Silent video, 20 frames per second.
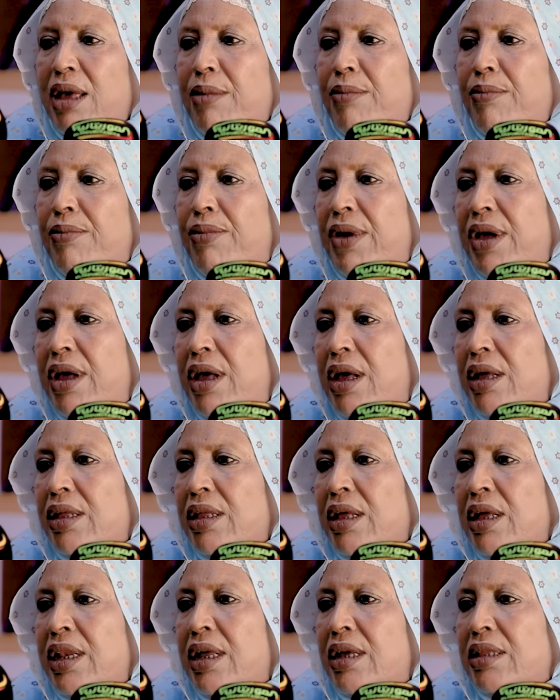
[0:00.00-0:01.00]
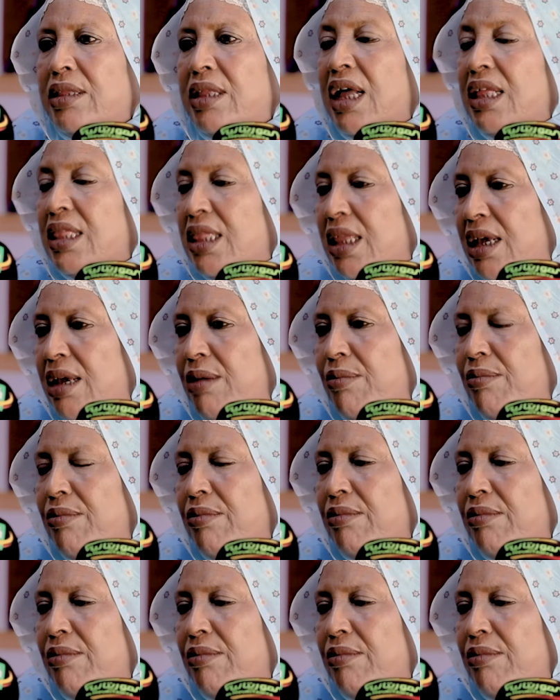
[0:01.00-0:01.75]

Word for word: بتنظيم